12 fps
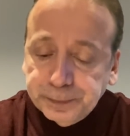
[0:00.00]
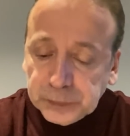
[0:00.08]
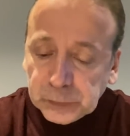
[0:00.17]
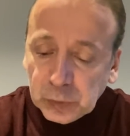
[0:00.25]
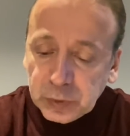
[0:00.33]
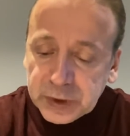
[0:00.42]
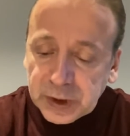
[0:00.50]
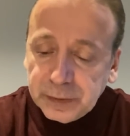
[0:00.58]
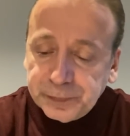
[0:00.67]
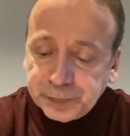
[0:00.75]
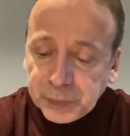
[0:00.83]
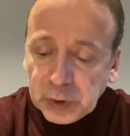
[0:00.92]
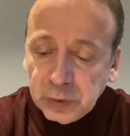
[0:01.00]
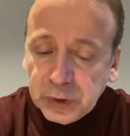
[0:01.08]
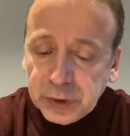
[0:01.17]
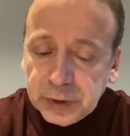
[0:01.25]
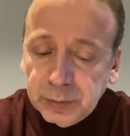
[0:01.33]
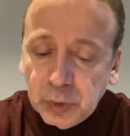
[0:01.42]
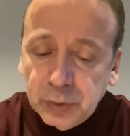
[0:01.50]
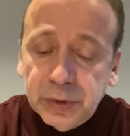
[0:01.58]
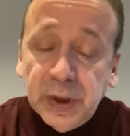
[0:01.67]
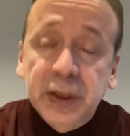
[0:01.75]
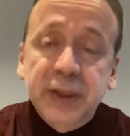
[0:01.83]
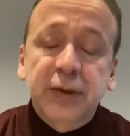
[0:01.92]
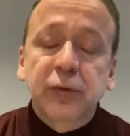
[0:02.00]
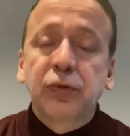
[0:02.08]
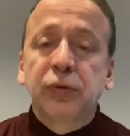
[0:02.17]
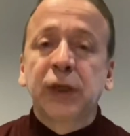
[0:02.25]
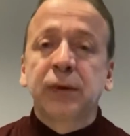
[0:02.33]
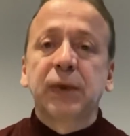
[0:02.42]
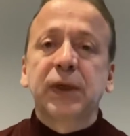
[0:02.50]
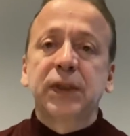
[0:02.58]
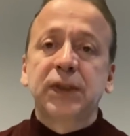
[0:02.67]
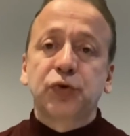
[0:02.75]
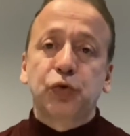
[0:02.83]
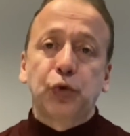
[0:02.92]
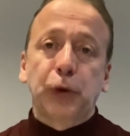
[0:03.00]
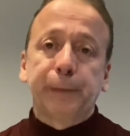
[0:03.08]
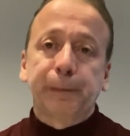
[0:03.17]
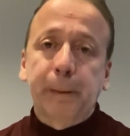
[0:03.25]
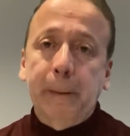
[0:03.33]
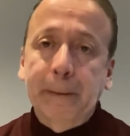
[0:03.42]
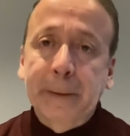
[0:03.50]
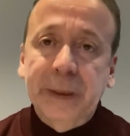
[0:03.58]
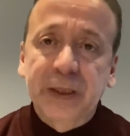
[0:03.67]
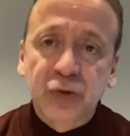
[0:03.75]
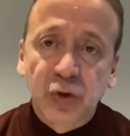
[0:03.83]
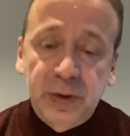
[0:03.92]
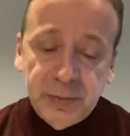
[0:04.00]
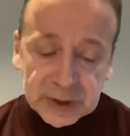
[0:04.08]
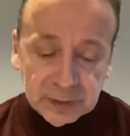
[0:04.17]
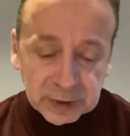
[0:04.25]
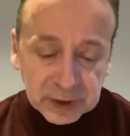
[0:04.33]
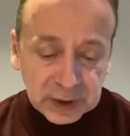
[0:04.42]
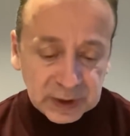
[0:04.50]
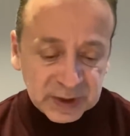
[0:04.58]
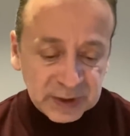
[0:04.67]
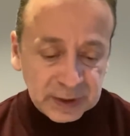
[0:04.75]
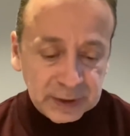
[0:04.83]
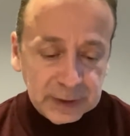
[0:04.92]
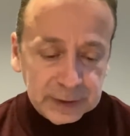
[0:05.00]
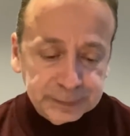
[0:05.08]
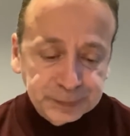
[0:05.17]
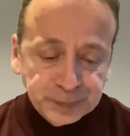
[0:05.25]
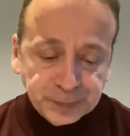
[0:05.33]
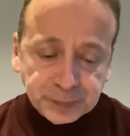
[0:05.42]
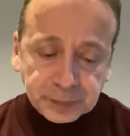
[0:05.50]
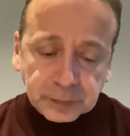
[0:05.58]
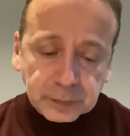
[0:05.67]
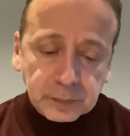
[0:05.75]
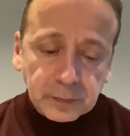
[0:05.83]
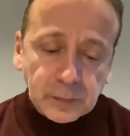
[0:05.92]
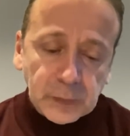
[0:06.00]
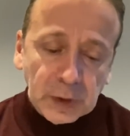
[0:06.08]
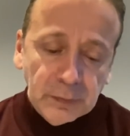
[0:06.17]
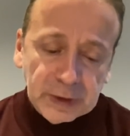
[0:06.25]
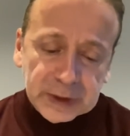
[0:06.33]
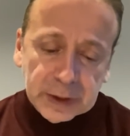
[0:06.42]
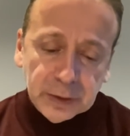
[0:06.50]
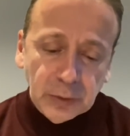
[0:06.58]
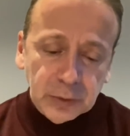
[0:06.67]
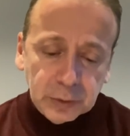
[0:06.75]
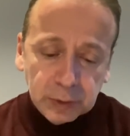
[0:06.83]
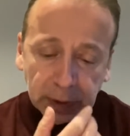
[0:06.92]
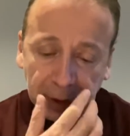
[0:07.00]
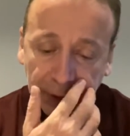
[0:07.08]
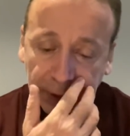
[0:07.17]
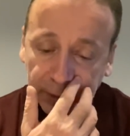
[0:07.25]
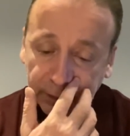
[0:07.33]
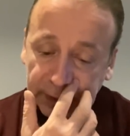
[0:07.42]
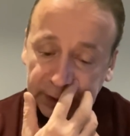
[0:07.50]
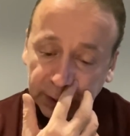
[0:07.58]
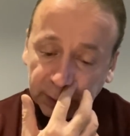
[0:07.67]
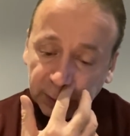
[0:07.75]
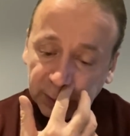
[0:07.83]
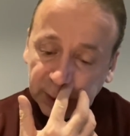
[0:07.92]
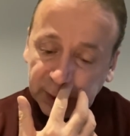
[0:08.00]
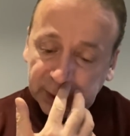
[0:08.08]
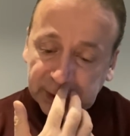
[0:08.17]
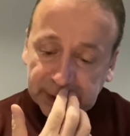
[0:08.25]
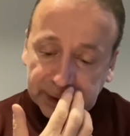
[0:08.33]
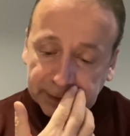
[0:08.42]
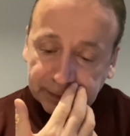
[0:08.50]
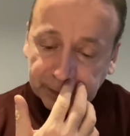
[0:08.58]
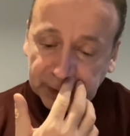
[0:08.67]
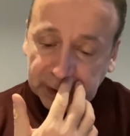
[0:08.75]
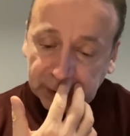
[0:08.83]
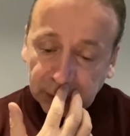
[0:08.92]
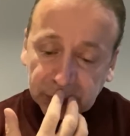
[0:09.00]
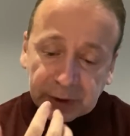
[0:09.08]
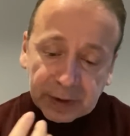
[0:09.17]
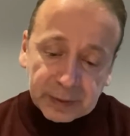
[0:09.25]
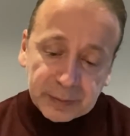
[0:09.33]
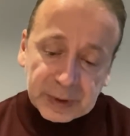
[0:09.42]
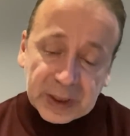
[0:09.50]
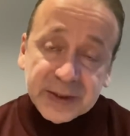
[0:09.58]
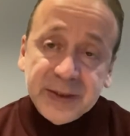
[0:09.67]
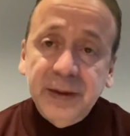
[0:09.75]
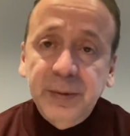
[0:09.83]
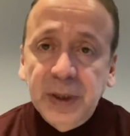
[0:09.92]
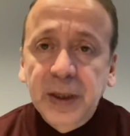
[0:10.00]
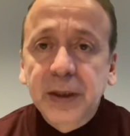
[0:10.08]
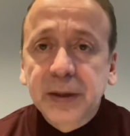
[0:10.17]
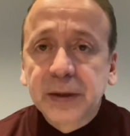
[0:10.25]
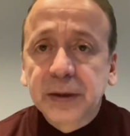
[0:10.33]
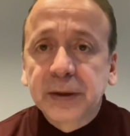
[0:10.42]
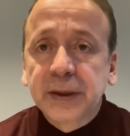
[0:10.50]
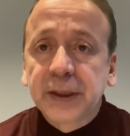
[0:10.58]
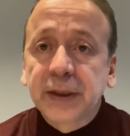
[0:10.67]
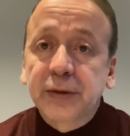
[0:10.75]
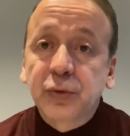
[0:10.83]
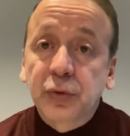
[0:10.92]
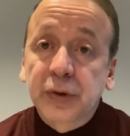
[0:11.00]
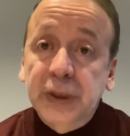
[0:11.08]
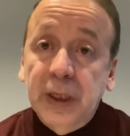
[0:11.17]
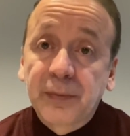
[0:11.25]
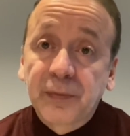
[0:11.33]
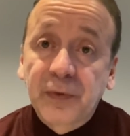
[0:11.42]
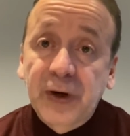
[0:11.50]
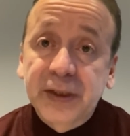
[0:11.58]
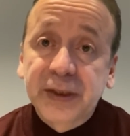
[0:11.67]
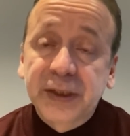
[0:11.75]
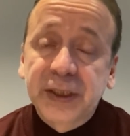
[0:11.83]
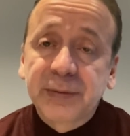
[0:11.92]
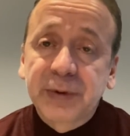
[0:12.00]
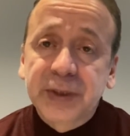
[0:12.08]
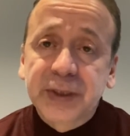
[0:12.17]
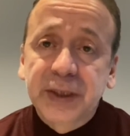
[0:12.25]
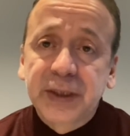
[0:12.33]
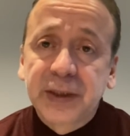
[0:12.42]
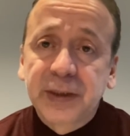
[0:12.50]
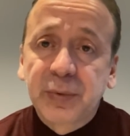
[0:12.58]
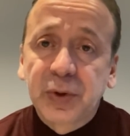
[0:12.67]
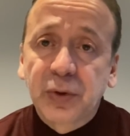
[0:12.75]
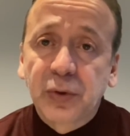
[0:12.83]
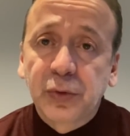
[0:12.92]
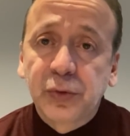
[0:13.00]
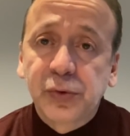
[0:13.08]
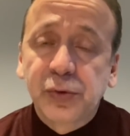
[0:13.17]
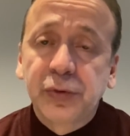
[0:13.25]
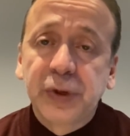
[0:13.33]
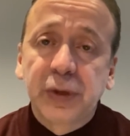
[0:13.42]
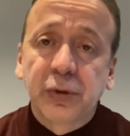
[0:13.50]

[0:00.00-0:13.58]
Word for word: O yüzden yönetim onu takasta kullanmak istiyor. Bunu da söyleyeyim sevgili Galatasaraylılar. Van Anlot Van Anlot'la ilgili e, o da aslında bir hayal kırıklığı yaratıyor. Tam Fatih Terim'in istediği bir oyuncu değil.